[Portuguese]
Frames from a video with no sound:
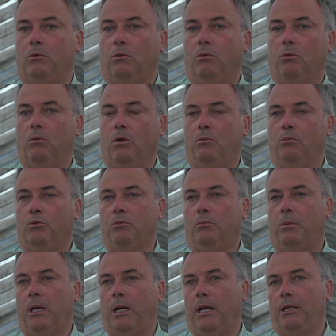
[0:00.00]
colocamos
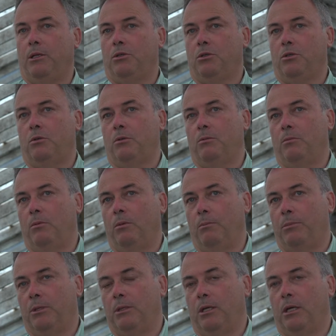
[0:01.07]
mais
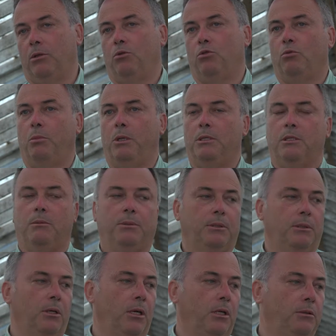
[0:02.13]
apertado ou menos
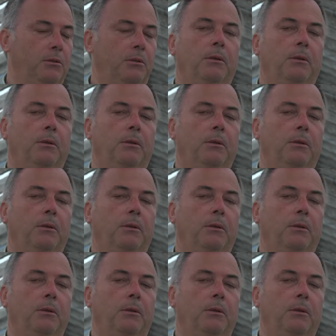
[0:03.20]
apertado.